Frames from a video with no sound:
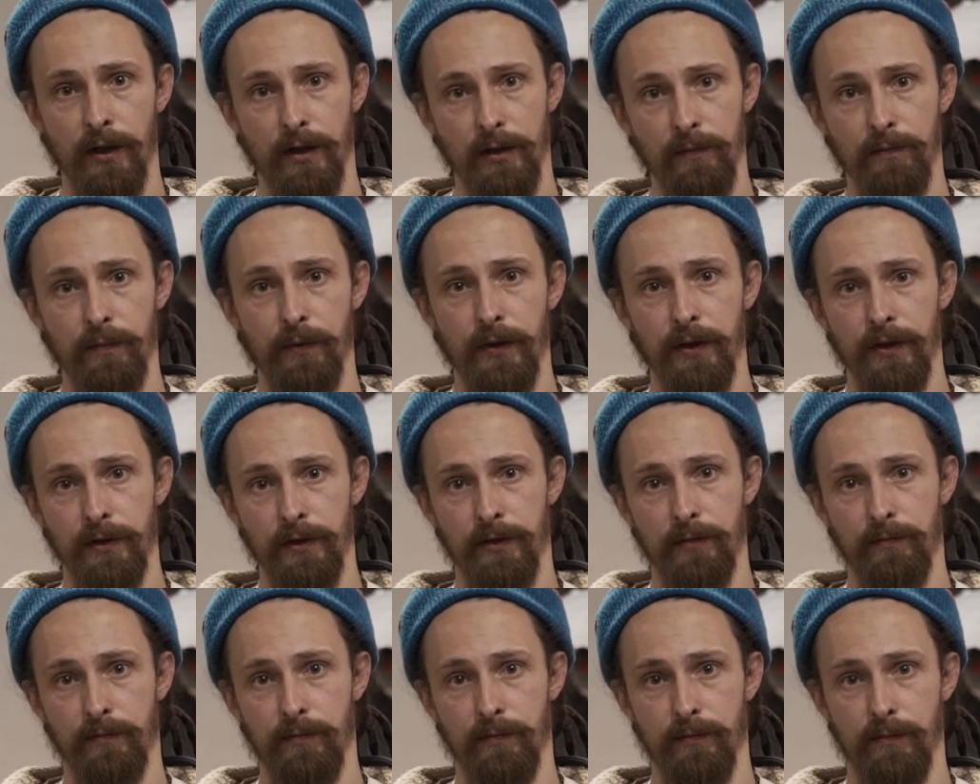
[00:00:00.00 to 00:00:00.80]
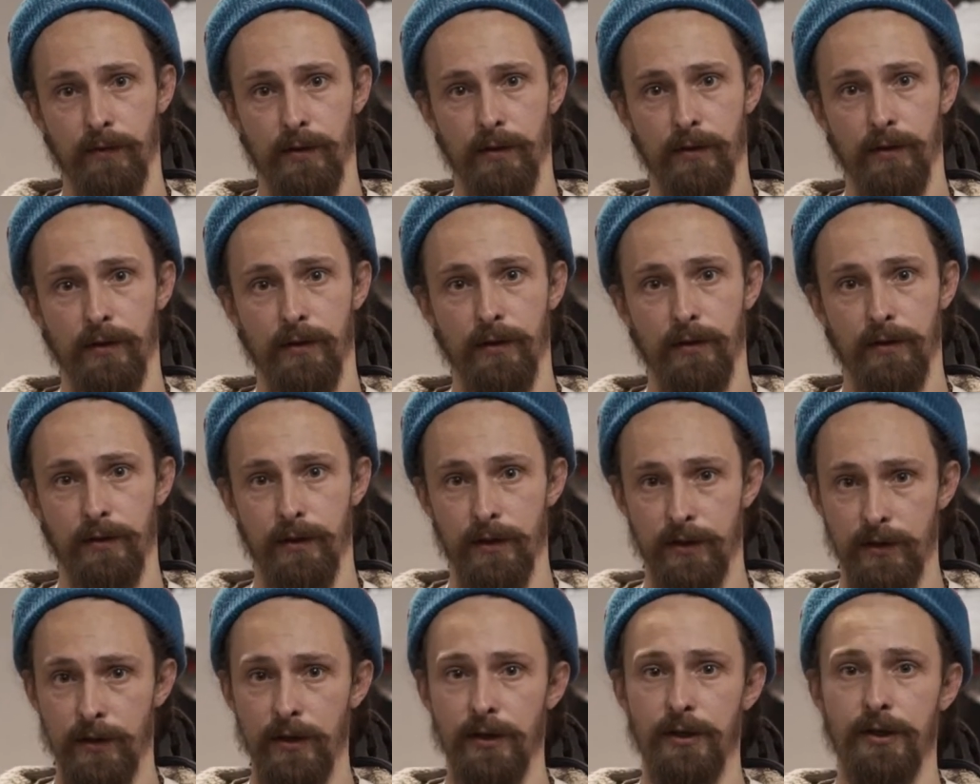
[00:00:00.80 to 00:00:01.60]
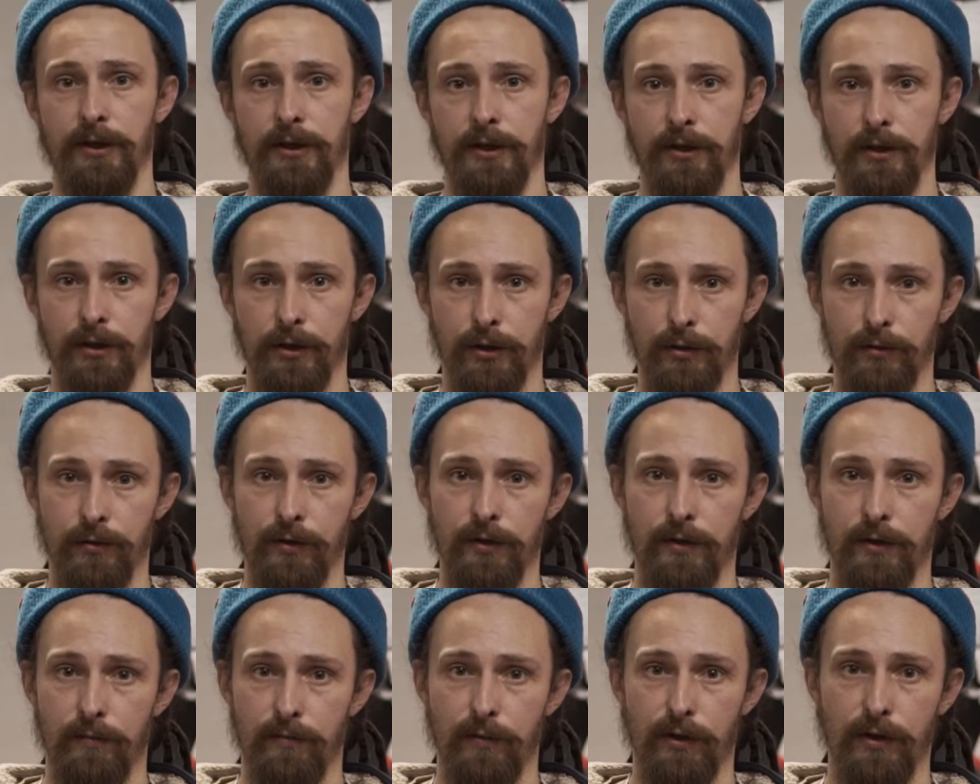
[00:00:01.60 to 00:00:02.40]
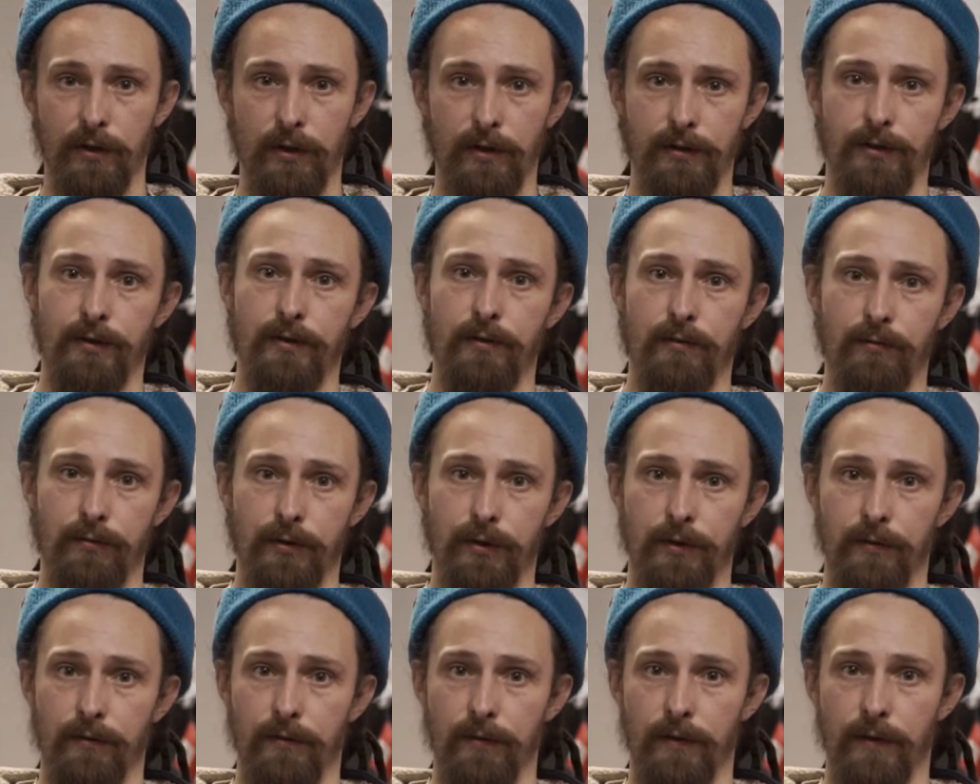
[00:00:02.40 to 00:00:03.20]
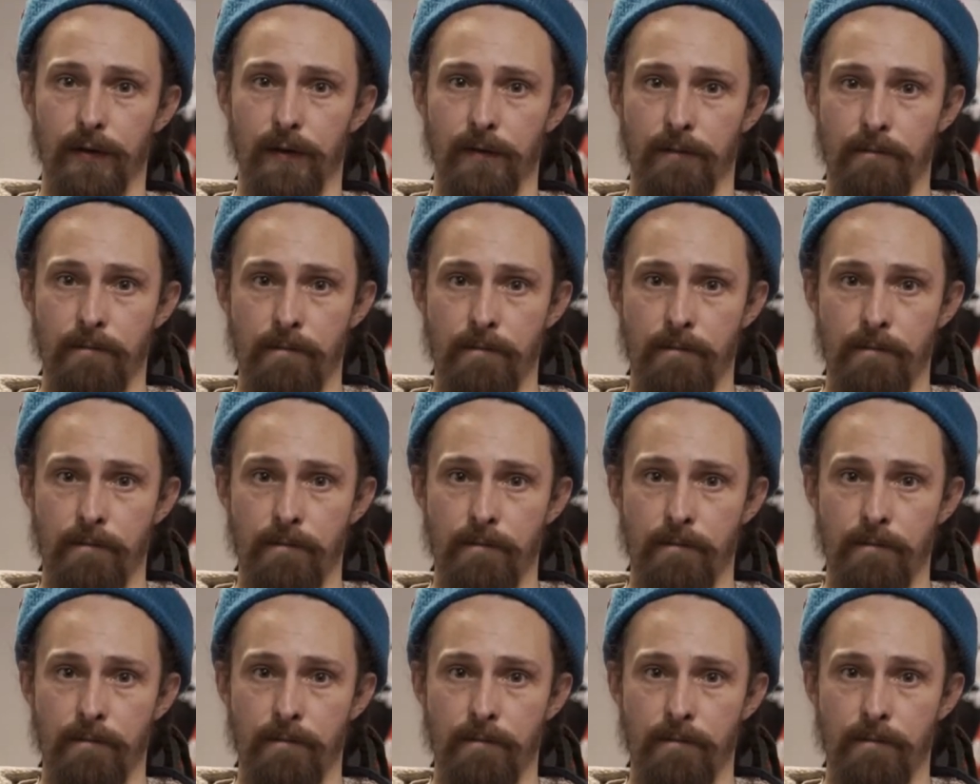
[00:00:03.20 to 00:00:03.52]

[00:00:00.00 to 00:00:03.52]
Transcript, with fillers: и при этом а, достаточно жесткими на скручивание.